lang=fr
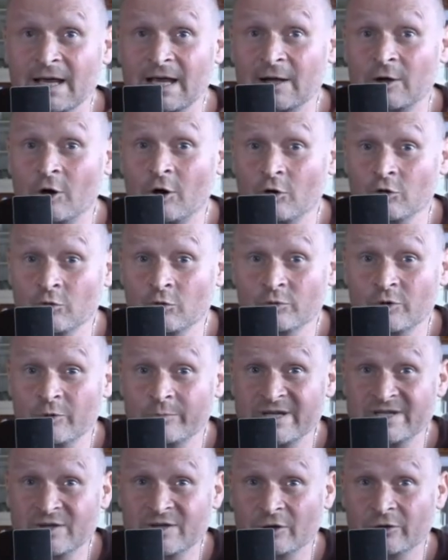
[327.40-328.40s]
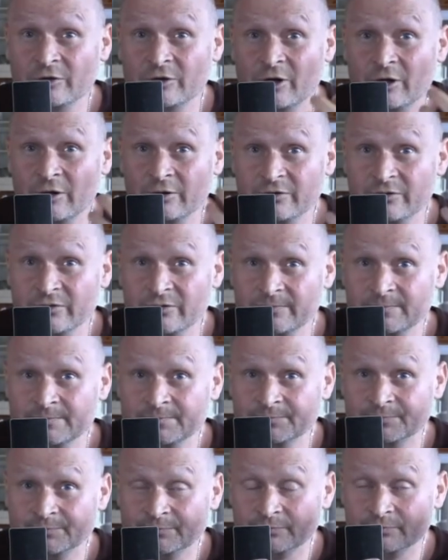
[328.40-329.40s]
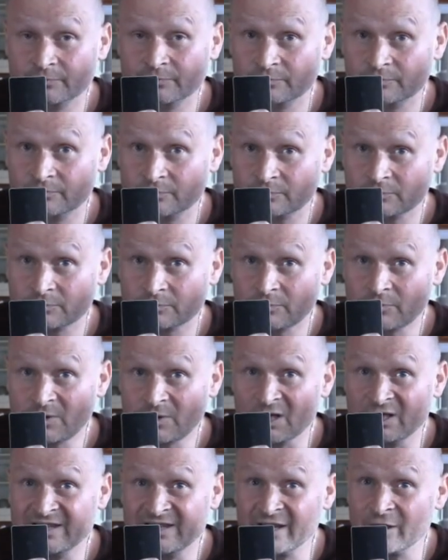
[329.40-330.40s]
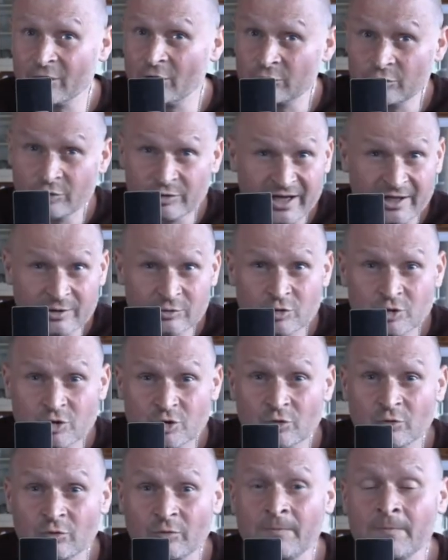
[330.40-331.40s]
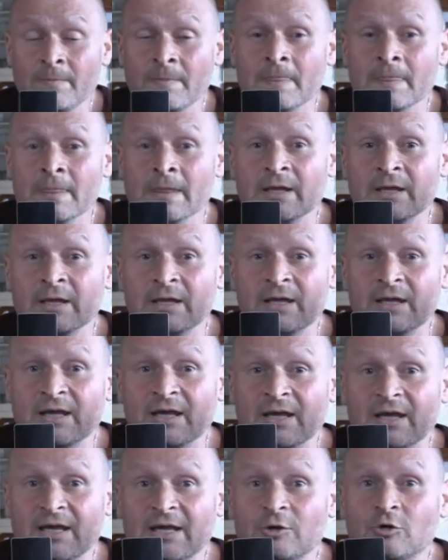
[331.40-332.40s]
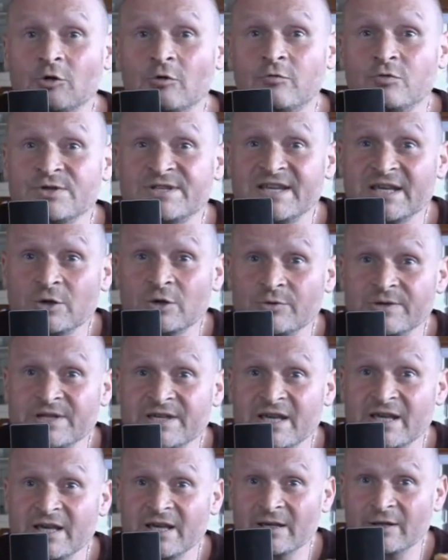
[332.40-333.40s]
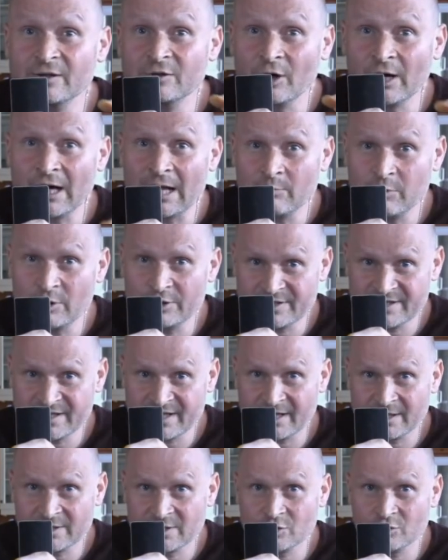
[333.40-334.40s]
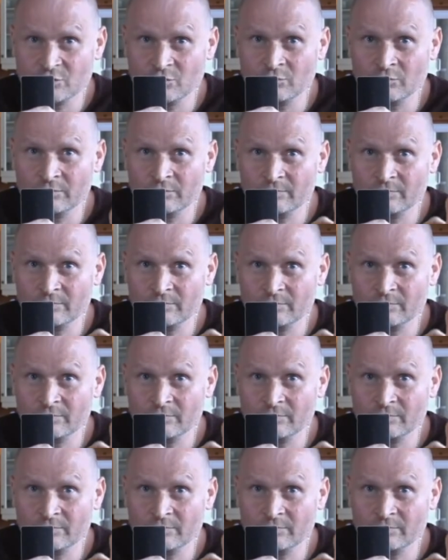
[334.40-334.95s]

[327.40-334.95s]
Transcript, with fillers: un grand nombre de mésententes, d'erreurs de traduction, et de vous aiguiller dans la bonne direction.